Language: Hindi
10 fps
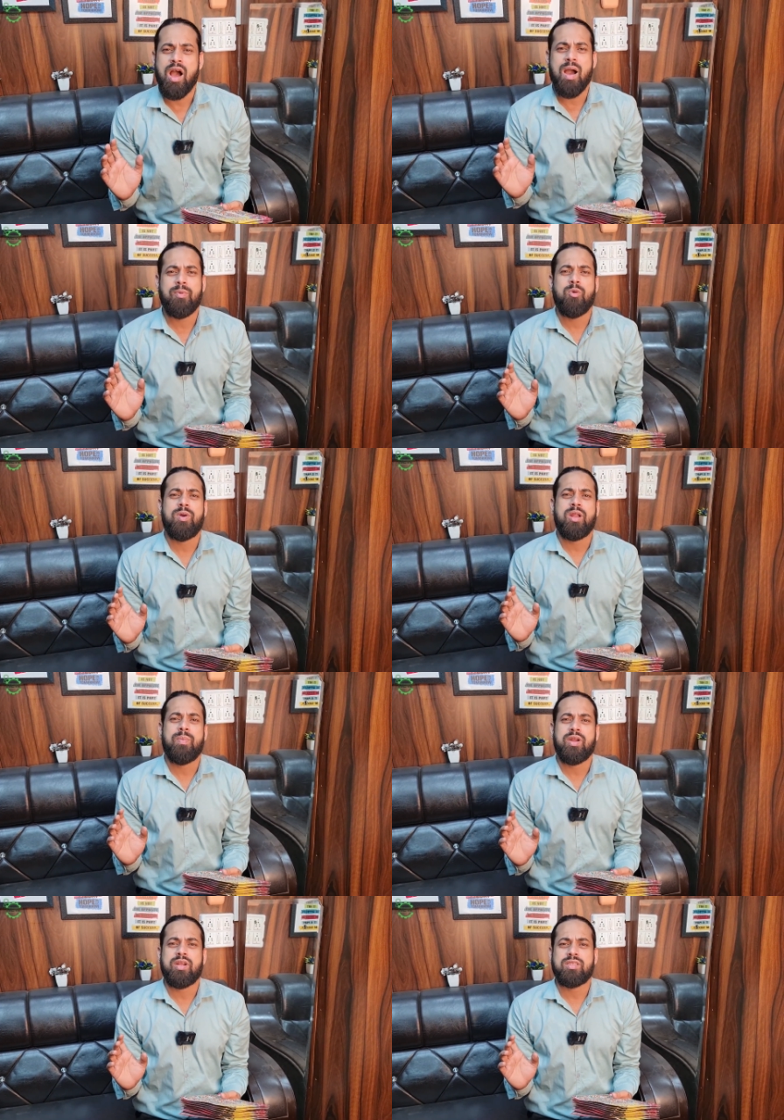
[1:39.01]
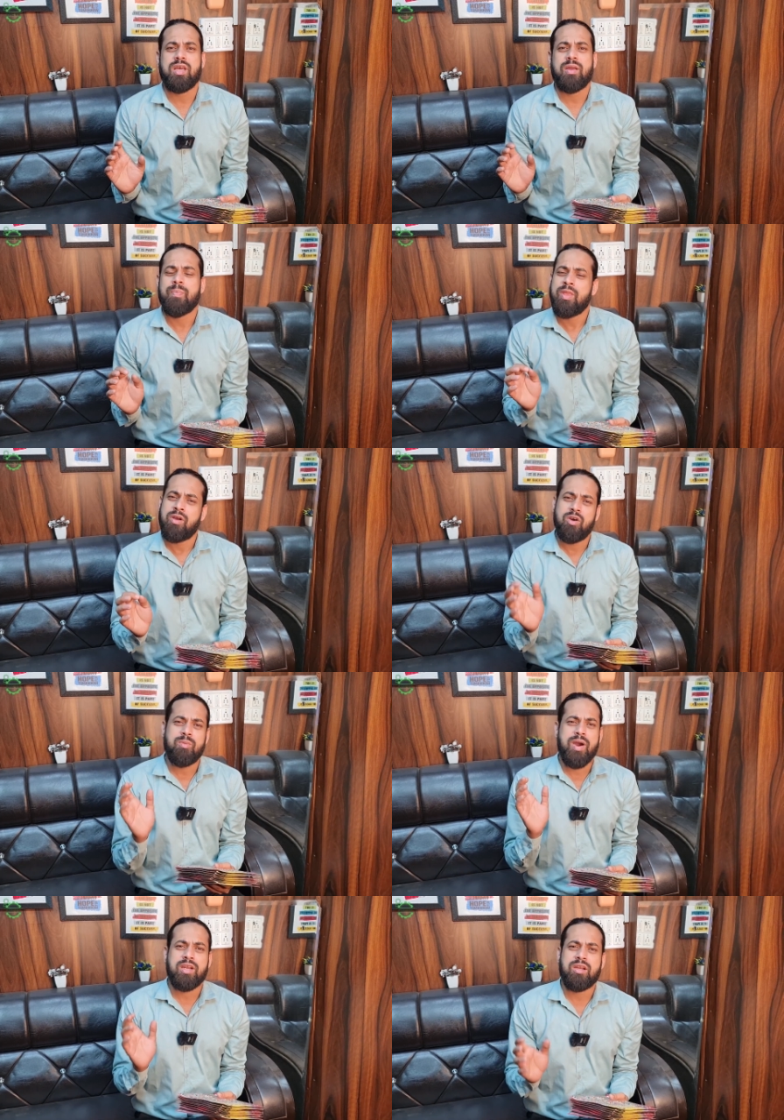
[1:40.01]
आपके ऊपर डिपेंड करता है और
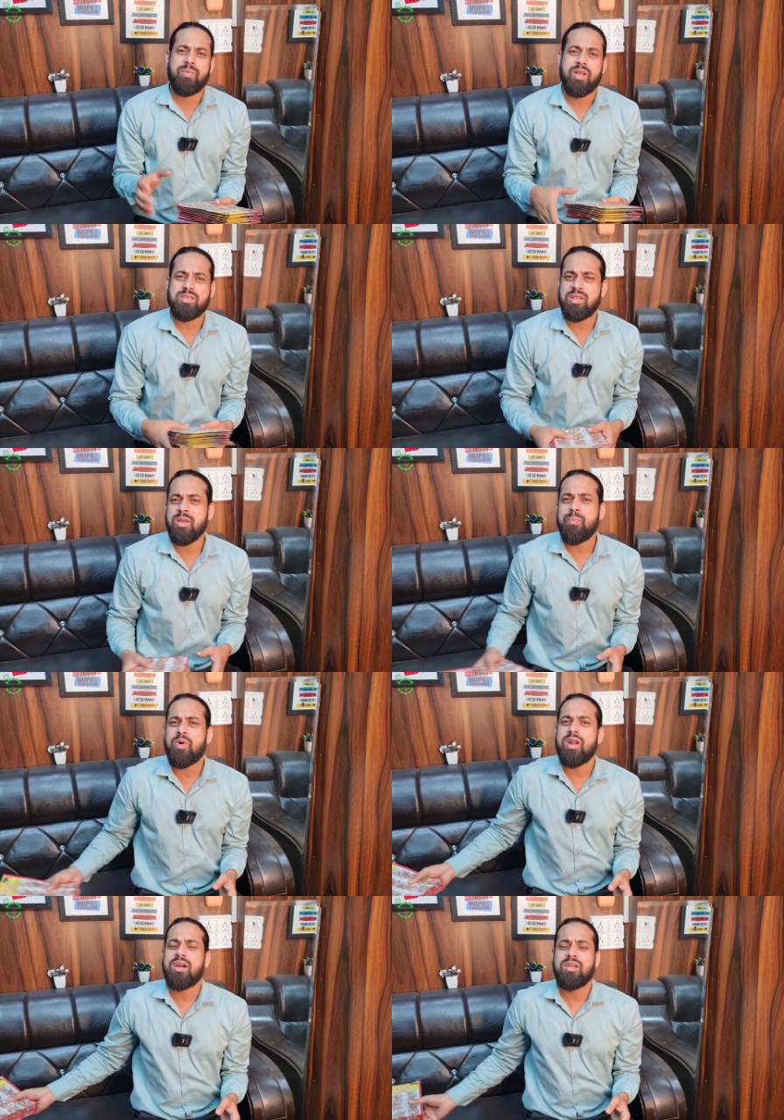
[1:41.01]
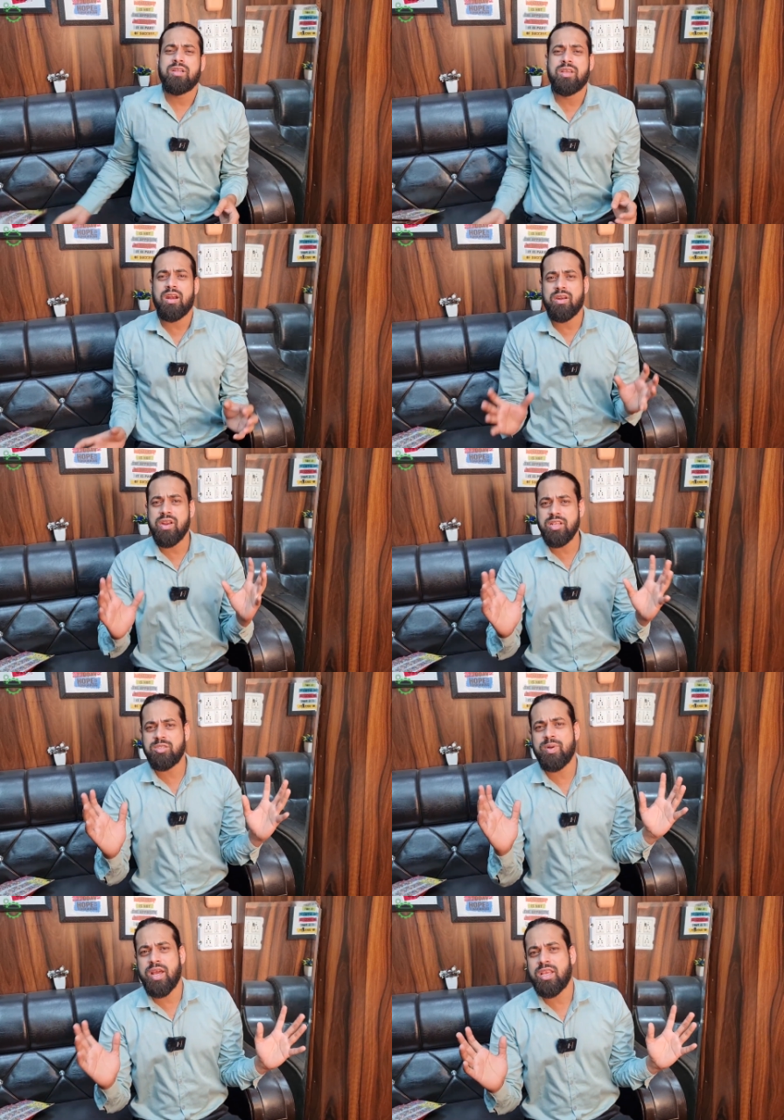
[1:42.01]
मार्केट में लेके चलिए एक प्रोडक्ट का रेंज
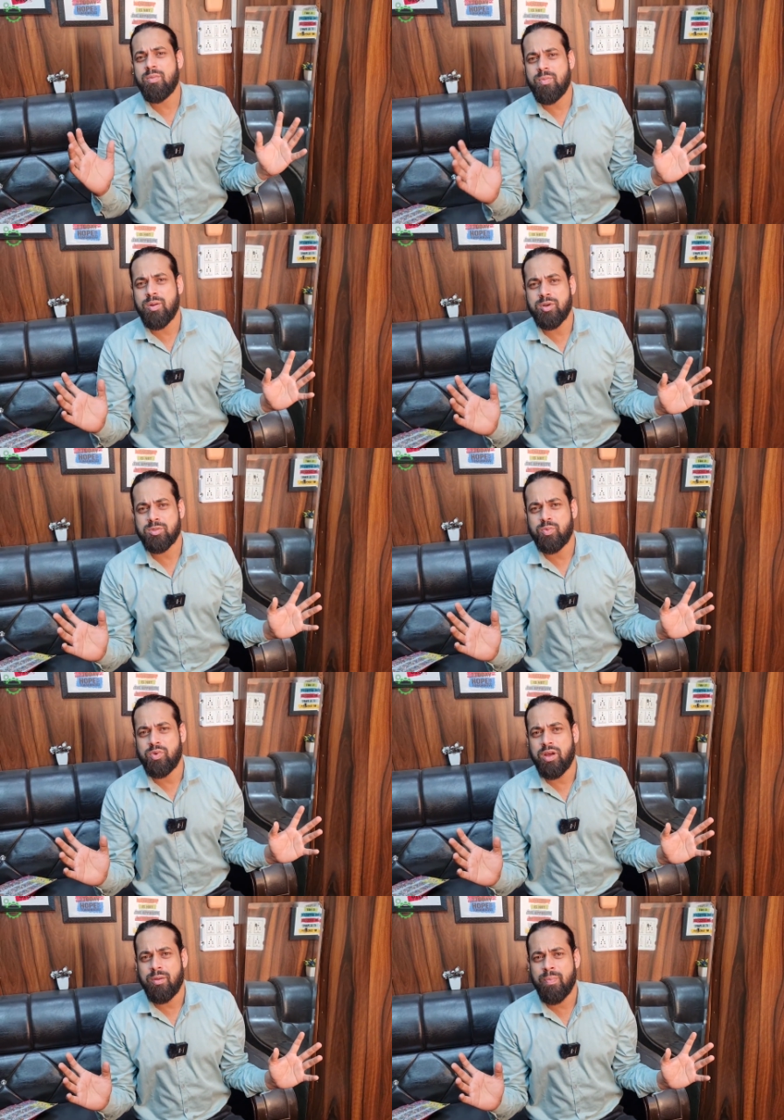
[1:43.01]
बनाइए आप अपने पास पूरा